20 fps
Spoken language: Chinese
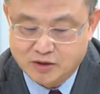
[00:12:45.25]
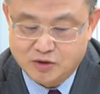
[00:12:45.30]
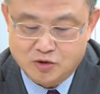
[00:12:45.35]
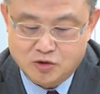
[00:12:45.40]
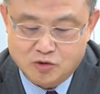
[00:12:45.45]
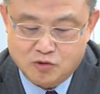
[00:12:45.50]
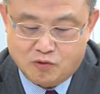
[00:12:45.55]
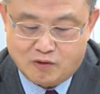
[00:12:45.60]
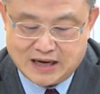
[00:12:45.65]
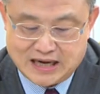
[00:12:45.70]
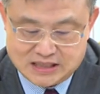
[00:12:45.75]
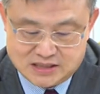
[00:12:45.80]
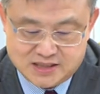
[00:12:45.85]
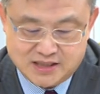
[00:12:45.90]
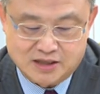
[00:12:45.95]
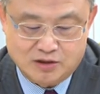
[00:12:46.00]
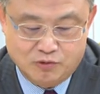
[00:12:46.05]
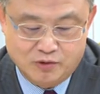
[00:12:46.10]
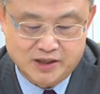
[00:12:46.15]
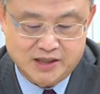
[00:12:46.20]
嗯，哇，这
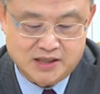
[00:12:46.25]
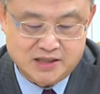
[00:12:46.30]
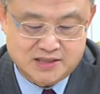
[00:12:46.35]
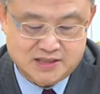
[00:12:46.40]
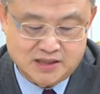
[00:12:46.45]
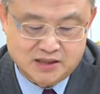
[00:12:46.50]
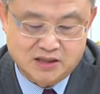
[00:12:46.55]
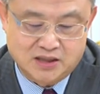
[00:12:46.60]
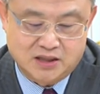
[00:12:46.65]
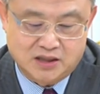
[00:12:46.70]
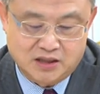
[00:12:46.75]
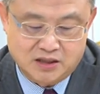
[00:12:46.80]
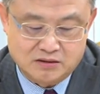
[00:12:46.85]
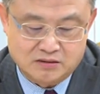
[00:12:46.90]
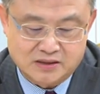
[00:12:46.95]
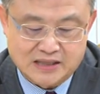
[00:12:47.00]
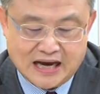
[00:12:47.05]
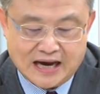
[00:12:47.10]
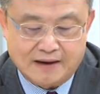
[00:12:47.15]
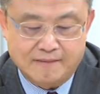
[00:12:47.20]
个问题真的
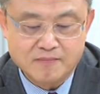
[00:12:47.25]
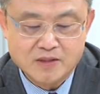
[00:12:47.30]
很大。